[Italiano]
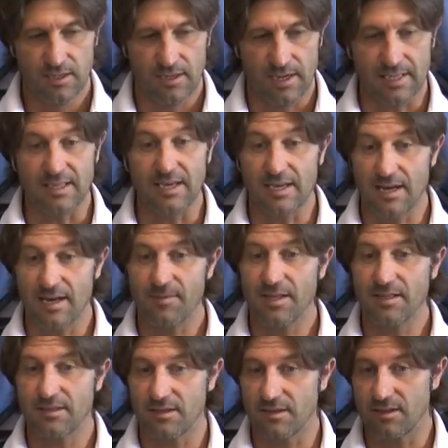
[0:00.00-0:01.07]
Ha degli
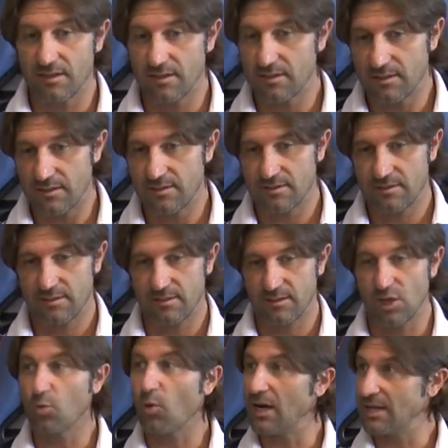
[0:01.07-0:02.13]
elementi
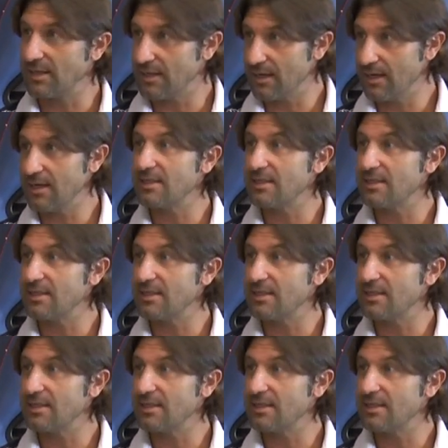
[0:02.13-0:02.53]
di qualità